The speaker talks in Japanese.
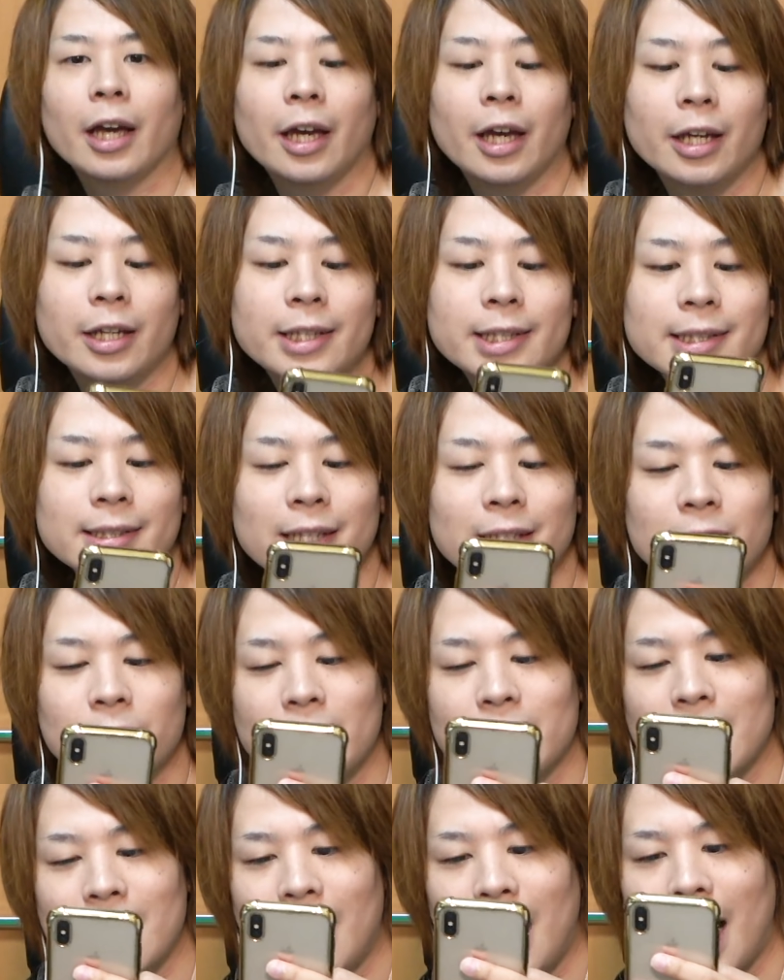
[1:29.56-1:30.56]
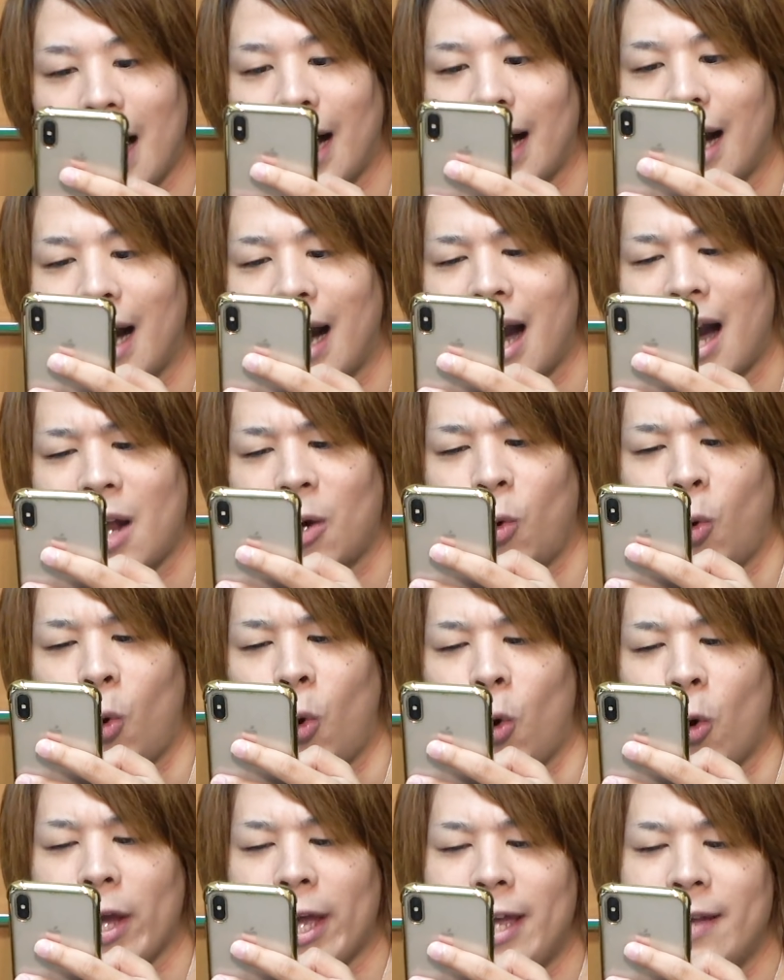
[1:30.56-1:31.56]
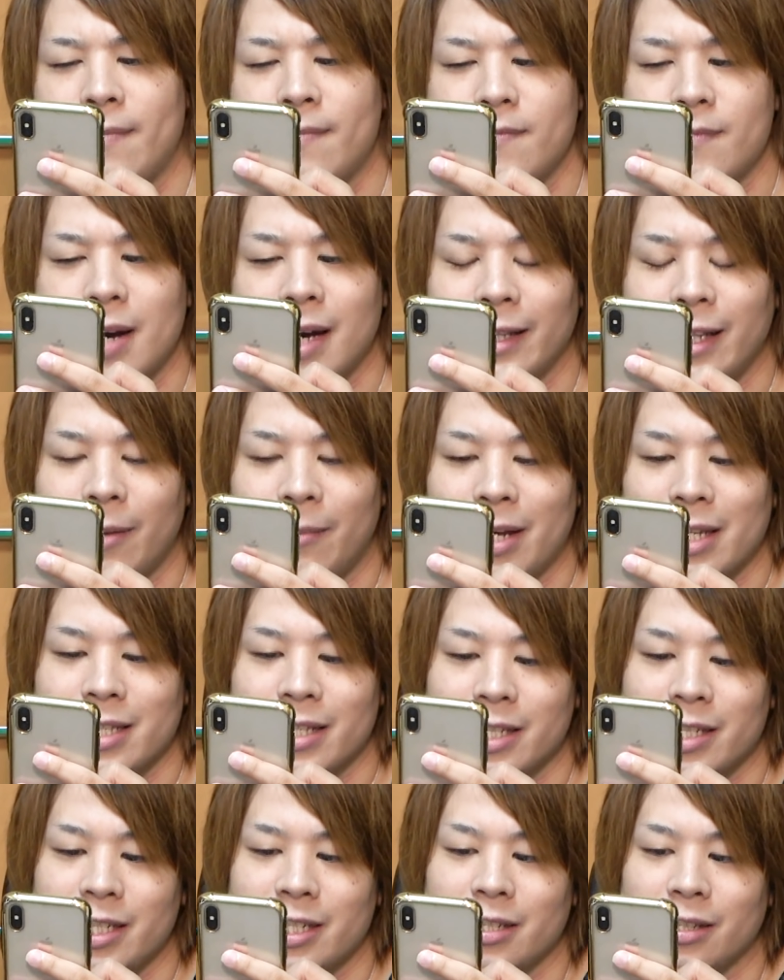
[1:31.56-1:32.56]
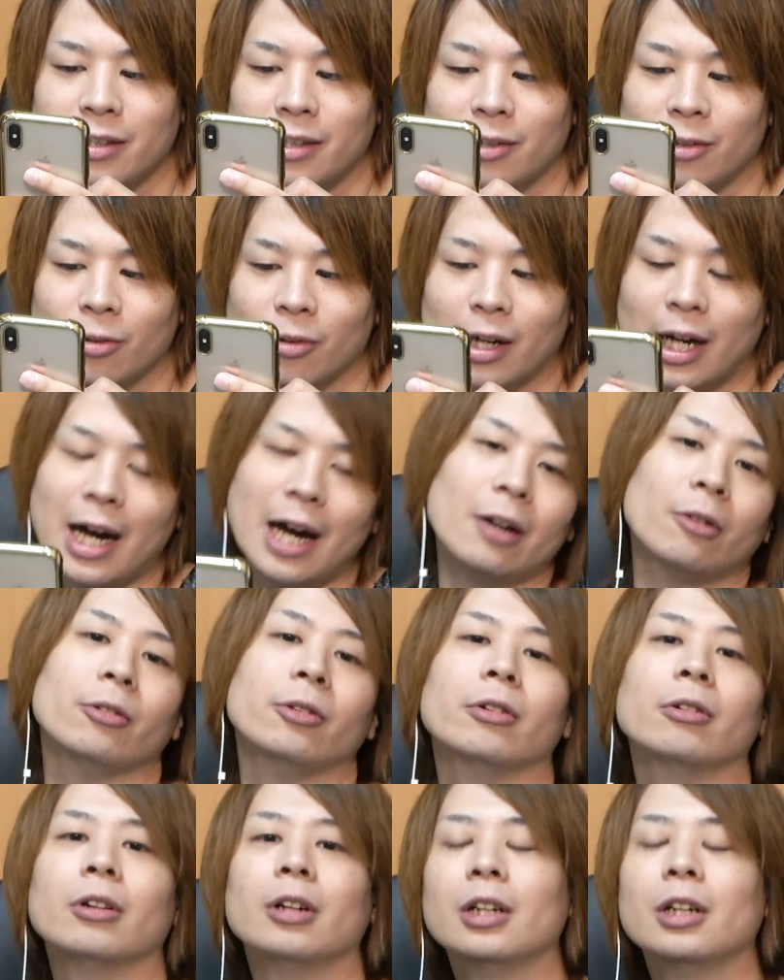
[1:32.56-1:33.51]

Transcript: えー、必殺技がハローエンマ玉 G っていうのがあるの。